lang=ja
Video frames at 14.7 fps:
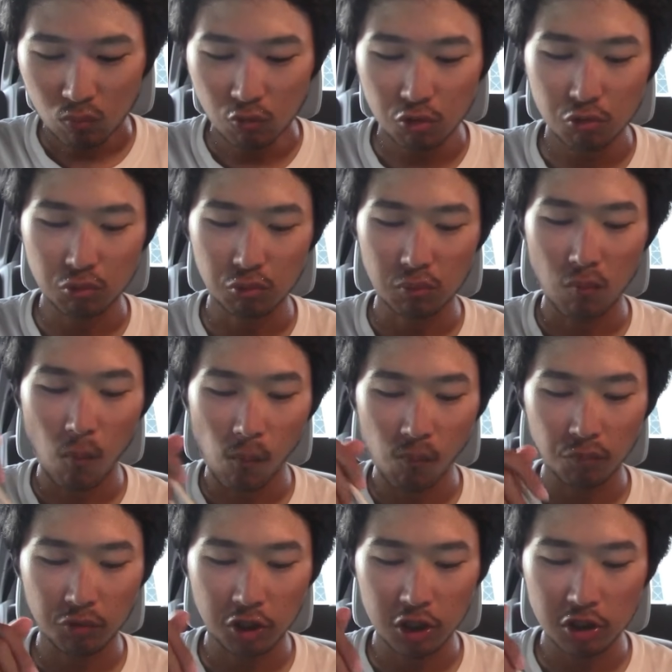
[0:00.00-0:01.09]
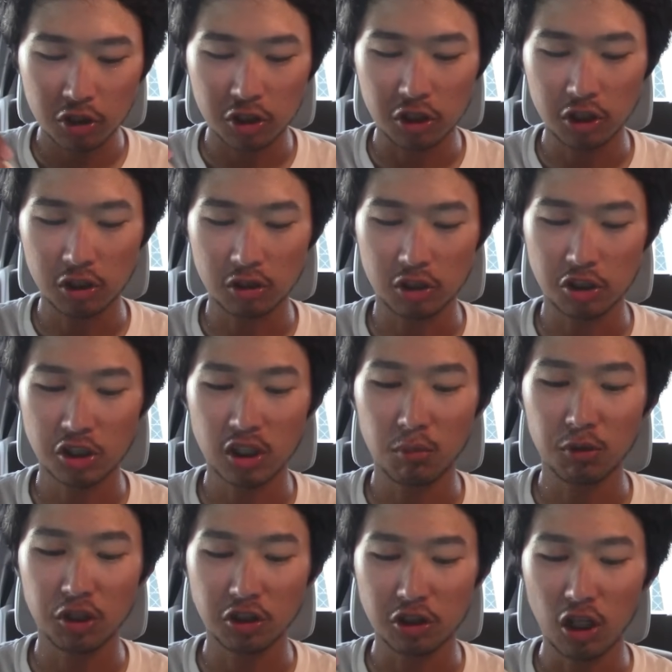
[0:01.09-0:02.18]
ちょっと、元気って調
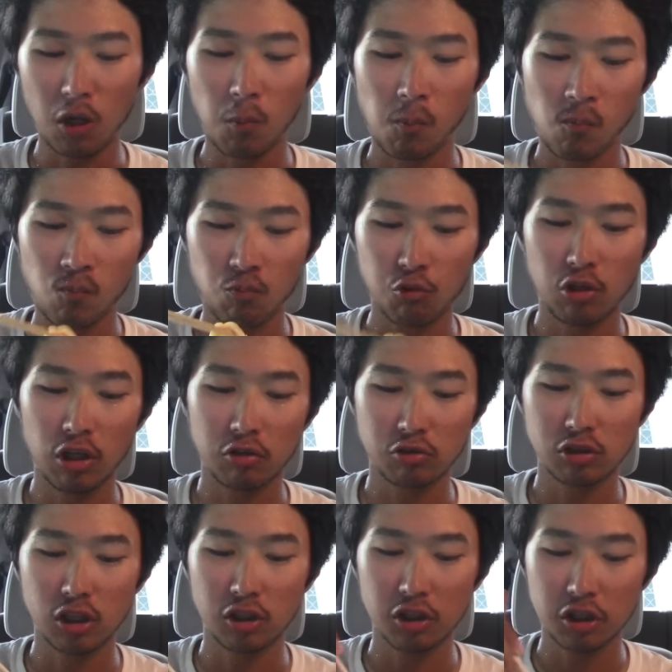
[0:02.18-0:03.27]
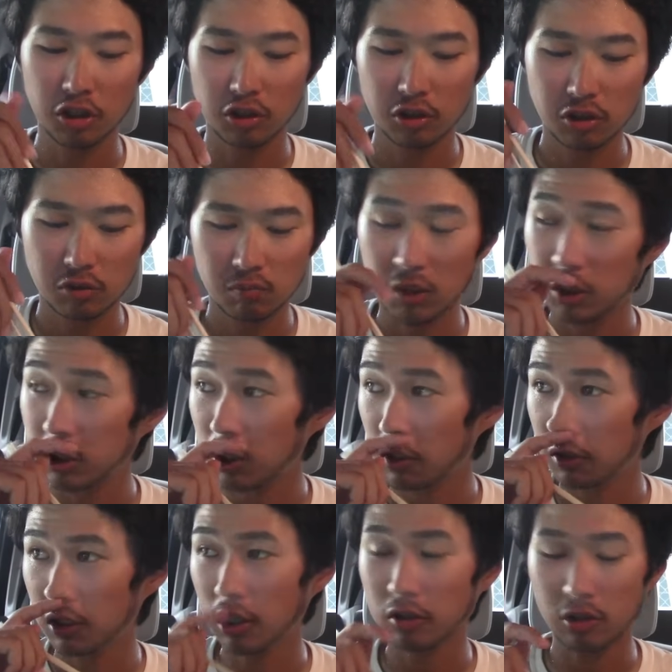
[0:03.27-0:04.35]
べてさ、ドラッグさ、で、まあ近
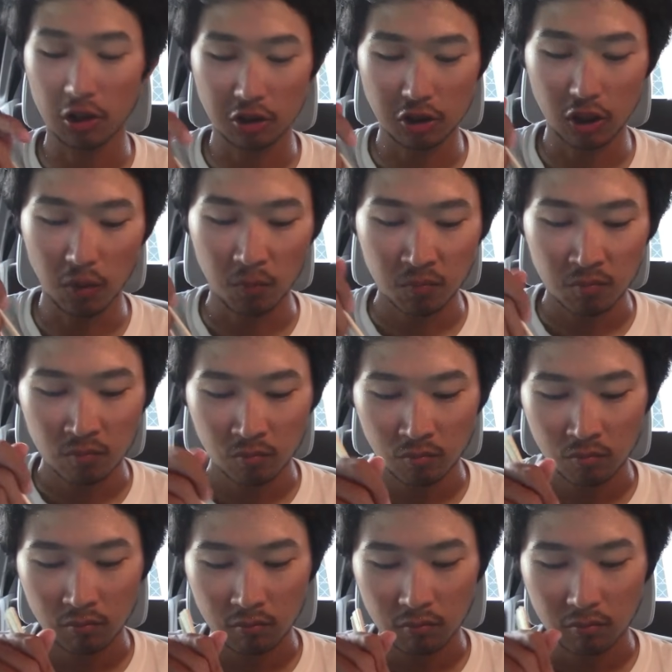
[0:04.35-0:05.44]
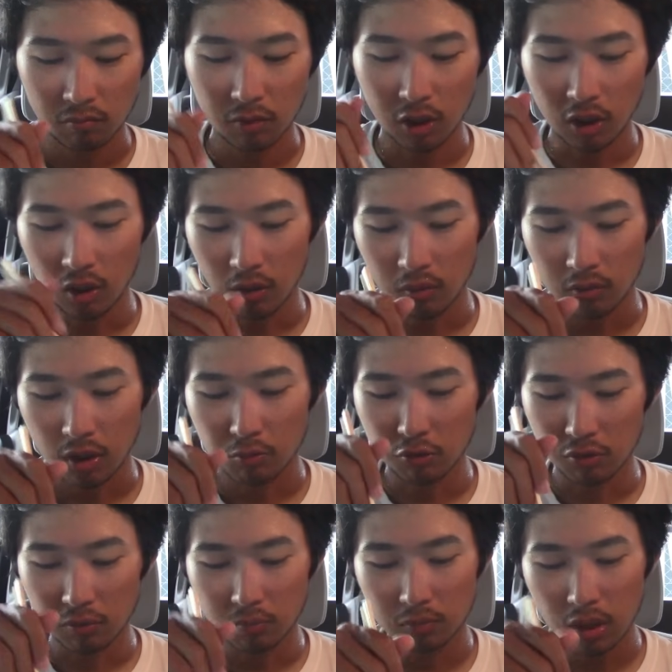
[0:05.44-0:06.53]
くにあったらさ、まあ多
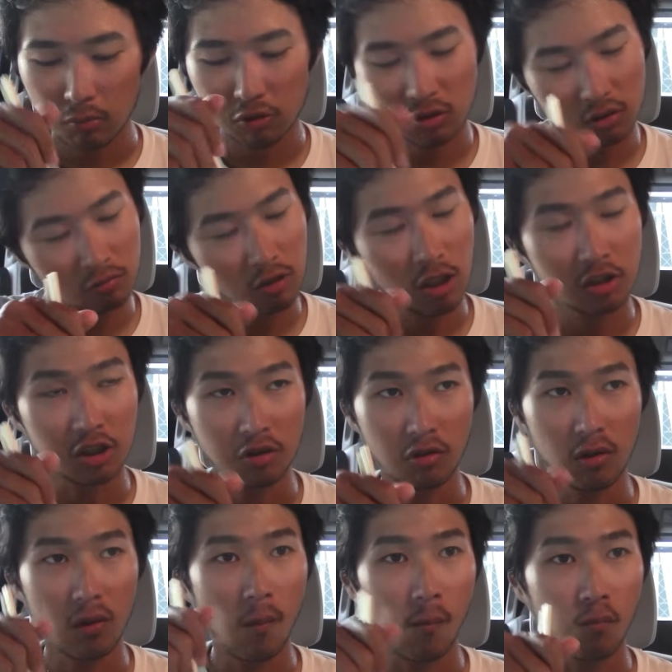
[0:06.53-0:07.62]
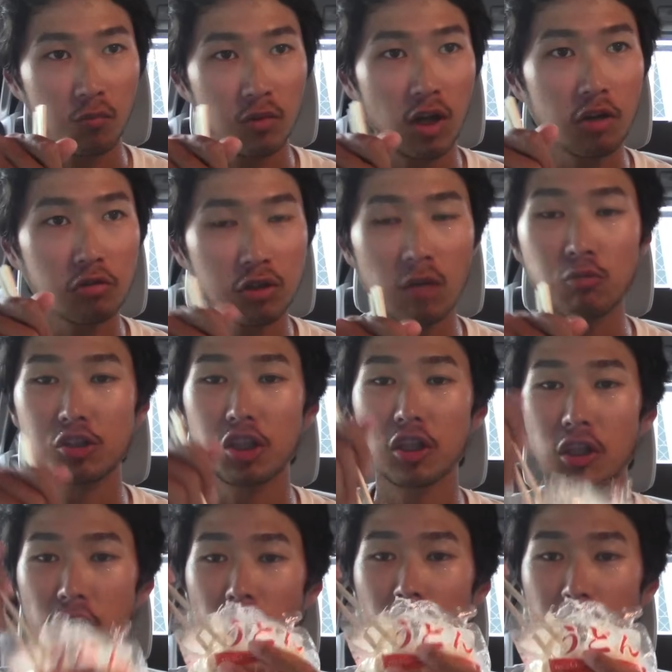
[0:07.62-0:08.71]
分、多分わかんないけど、あるかもしれ
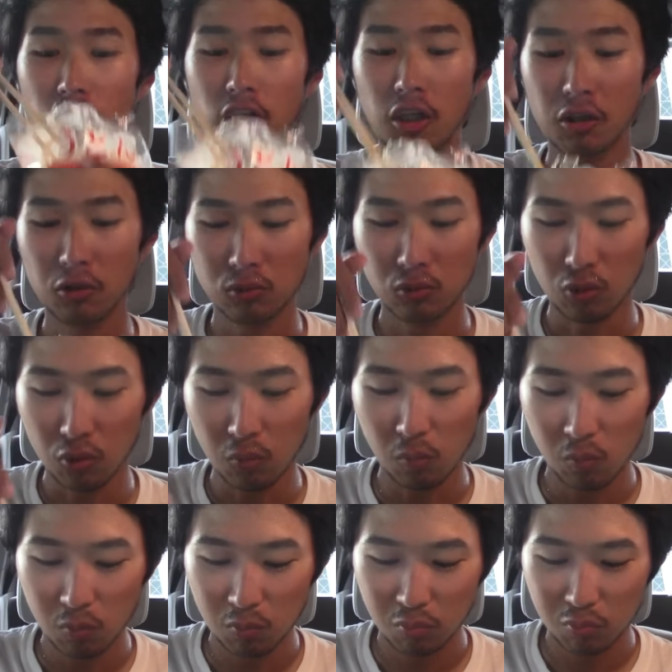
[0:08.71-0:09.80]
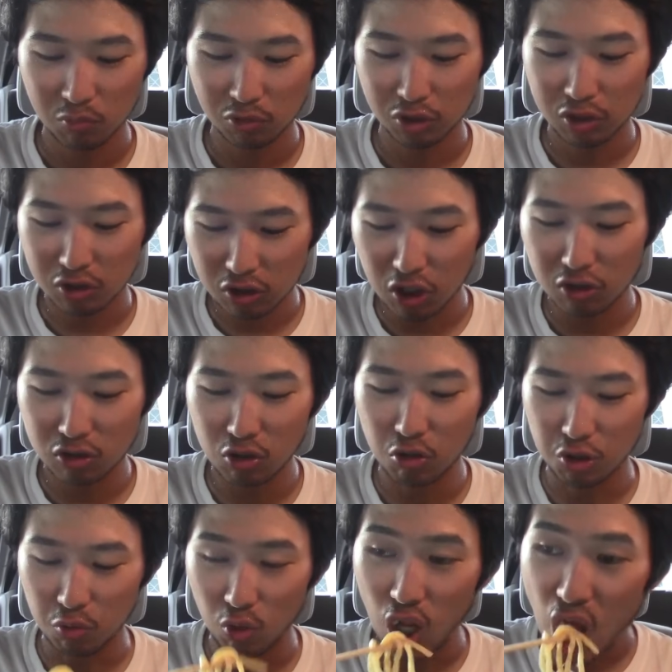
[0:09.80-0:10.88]
ないから、7円うどん。絶対買った方が
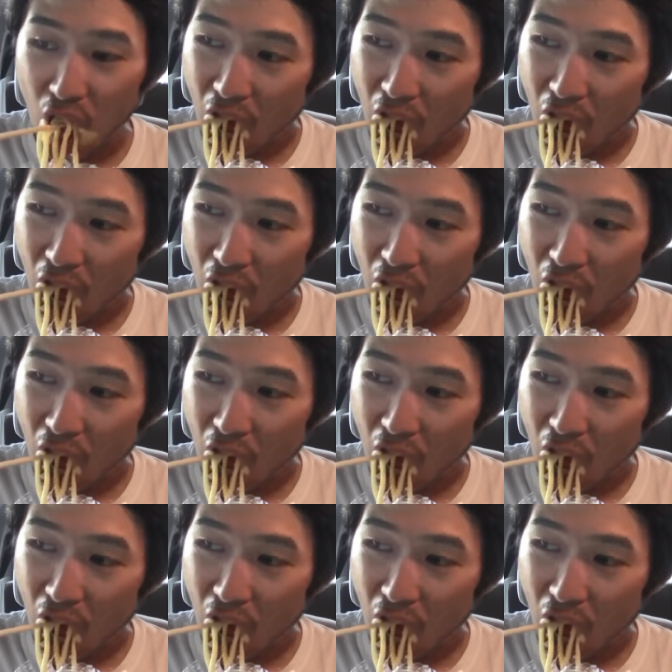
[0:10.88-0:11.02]
いいよ、これ。